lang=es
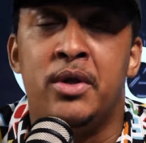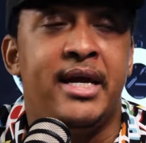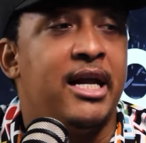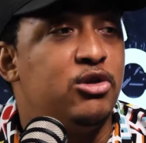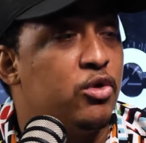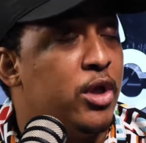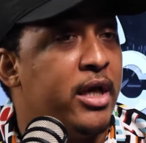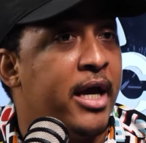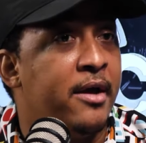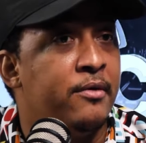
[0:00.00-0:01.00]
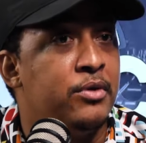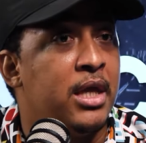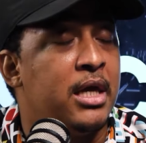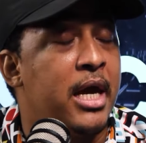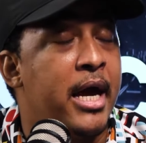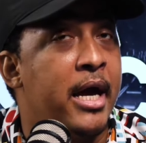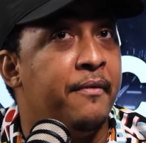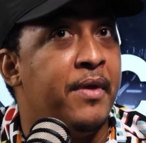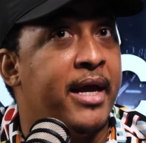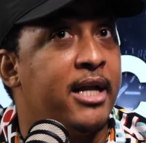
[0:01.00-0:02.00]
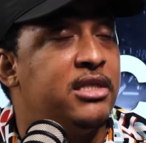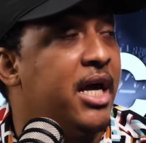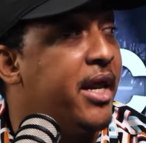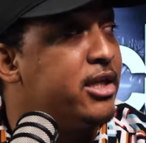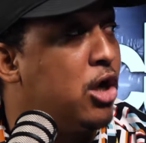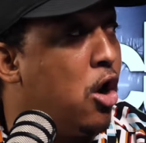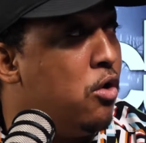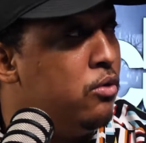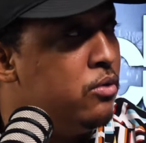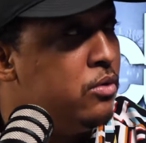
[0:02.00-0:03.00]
De que el, que, el Cherry es con.